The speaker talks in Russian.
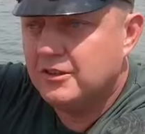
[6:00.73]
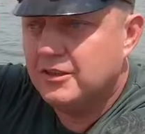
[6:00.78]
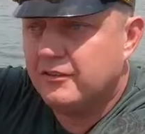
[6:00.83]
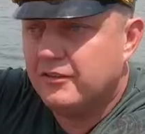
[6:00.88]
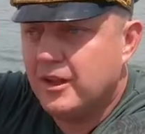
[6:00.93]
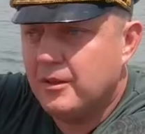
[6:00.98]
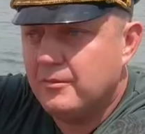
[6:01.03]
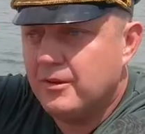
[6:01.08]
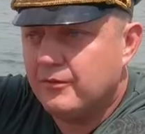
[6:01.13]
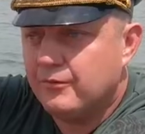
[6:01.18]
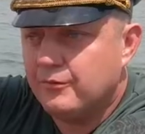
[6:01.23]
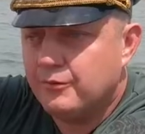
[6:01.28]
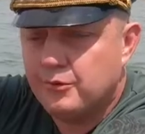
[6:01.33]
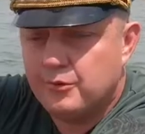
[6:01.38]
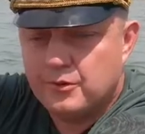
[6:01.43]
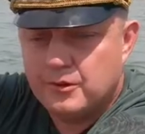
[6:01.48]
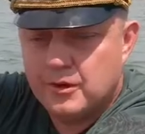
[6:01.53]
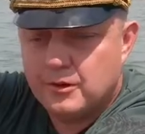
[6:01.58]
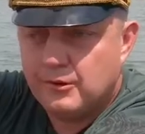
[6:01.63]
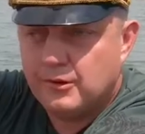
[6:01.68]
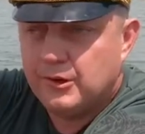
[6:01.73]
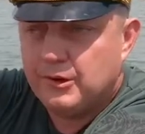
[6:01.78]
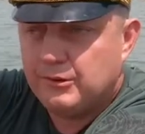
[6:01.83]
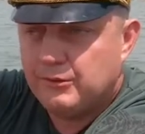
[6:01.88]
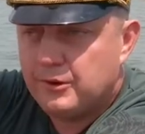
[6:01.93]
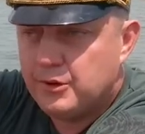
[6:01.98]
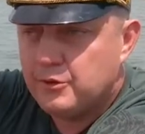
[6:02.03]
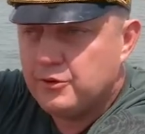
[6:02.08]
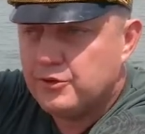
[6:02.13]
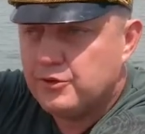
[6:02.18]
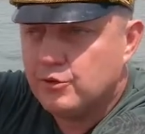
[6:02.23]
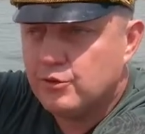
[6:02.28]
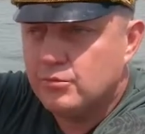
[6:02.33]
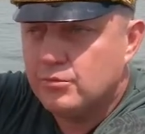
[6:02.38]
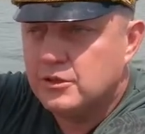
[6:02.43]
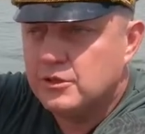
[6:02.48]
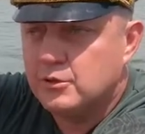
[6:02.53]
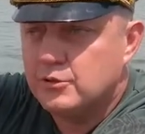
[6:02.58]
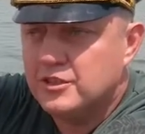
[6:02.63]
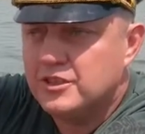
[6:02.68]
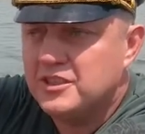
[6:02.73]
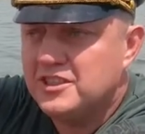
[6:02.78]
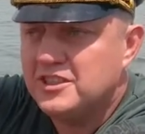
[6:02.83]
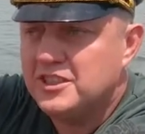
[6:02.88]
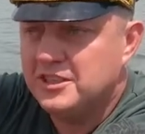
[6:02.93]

В это время в, э, в Воронежской области очень